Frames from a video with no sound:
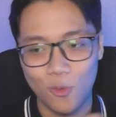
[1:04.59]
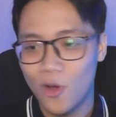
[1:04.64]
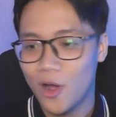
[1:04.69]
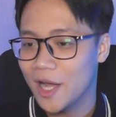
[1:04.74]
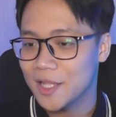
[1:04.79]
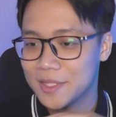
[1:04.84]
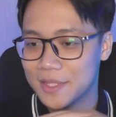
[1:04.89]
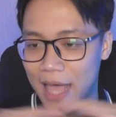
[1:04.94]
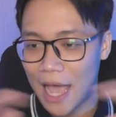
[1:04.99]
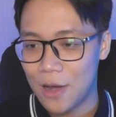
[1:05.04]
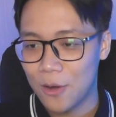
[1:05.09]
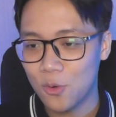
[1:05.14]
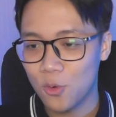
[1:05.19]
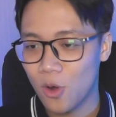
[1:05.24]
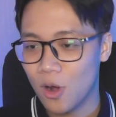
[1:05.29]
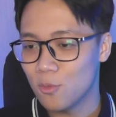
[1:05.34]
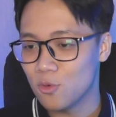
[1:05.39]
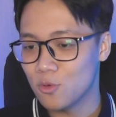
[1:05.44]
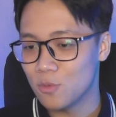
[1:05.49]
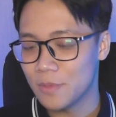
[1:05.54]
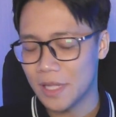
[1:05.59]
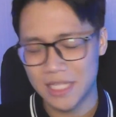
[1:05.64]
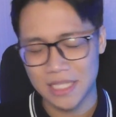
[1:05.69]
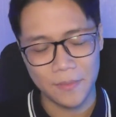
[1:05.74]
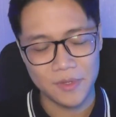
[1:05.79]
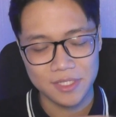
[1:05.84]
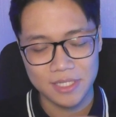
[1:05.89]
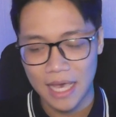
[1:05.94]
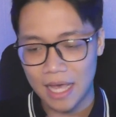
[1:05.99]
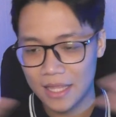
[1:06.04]
gua nggak tahu, gua belum
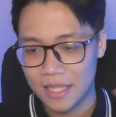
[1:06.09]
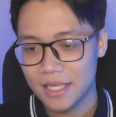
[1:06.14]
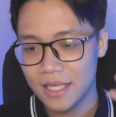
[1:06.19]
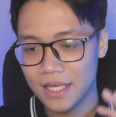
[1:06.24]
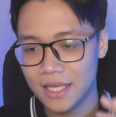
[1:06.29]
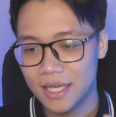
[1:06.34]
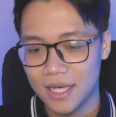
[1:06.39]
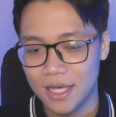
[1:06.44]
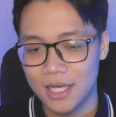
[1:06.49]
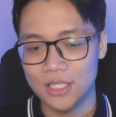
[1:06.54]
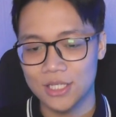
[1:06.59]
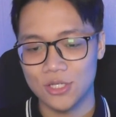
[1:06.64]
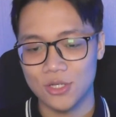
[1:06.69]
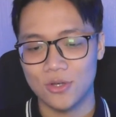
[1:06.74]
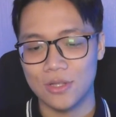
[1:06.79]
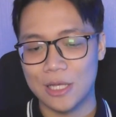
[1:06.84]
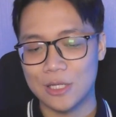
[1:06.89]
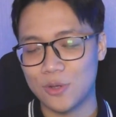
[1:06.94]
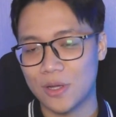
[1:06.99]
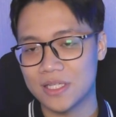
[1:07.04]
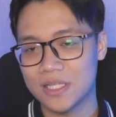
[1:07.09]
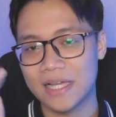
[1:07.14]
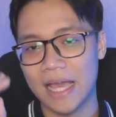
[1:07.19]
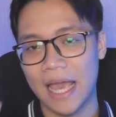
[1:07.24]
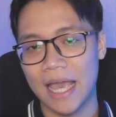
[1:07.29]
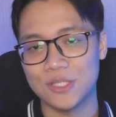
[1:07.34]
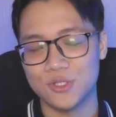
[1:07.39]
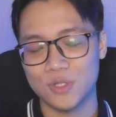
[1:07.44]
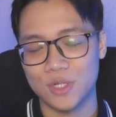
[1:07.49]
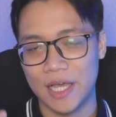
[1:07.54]
lihat sama sekali. So, langsung aja
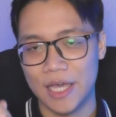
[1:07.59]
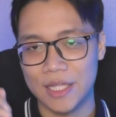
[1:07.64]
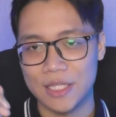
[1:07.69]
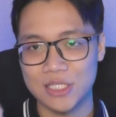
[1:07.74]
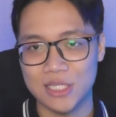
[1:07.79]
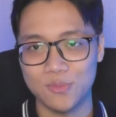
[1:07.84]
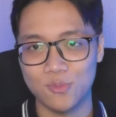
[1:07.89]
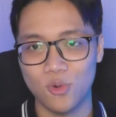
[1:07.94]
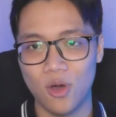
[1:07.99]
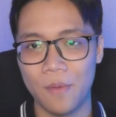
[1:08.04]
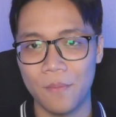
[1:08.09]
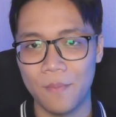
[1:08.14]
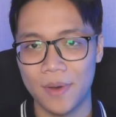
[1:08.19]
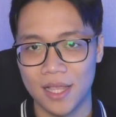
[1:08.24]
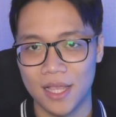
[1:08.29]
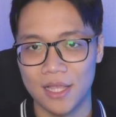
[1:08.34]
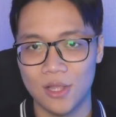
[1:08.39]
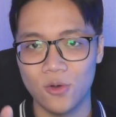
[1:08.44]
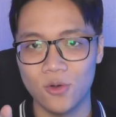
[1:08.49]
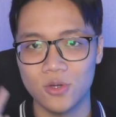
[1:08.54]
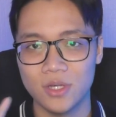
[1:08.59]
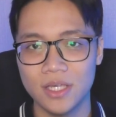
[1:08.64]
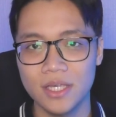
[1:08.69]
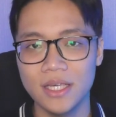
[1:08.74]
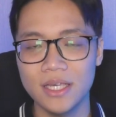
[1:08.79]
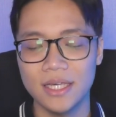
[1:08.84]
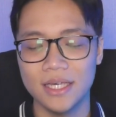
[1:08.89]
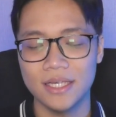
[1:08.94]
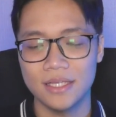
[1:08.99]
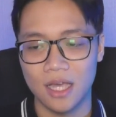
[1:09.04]
guys, tuh kalian semua para
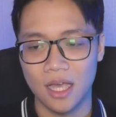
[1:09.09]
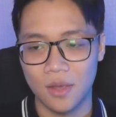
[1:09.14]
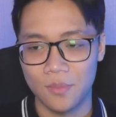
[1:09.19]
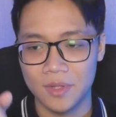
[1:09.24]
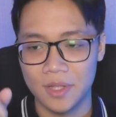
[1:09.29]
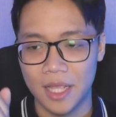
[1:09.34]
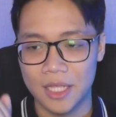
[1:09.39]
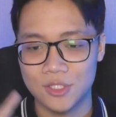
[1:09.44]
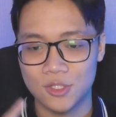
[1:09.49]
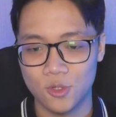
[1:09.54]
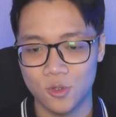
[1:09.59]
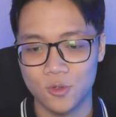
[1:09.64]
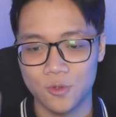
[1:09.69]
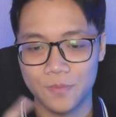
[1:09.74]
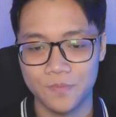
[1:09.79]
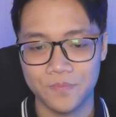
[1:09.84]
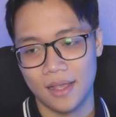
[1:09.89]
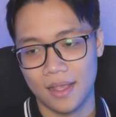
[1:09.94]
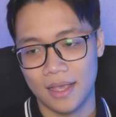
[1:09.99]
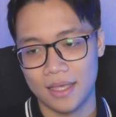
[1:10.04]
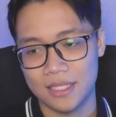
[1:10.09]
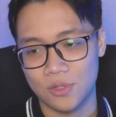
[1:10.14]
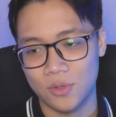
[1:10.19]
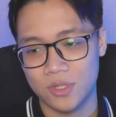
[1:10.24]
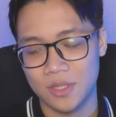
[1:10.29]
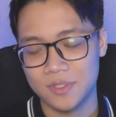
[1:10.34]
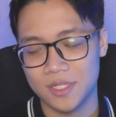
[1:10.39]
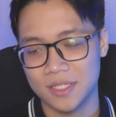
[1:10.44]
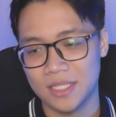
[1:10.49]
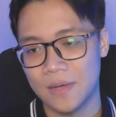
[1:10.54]
Loki yang melihat seru. Terus
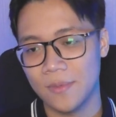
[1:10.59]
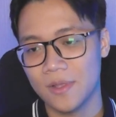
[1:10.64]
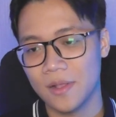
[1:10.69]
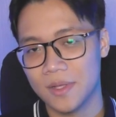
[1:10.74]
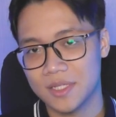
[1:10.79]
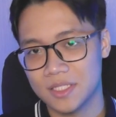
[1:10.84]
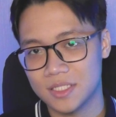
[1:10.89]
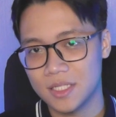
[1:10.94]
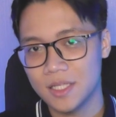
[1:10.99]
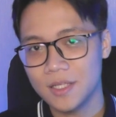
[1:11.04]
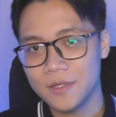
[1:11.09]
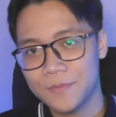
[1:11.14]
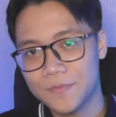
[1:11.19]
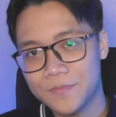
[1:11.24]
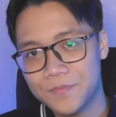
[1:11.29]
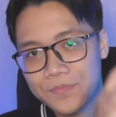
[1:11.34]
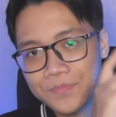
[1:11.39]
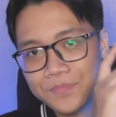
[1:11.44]
gue terus kenapa di sini?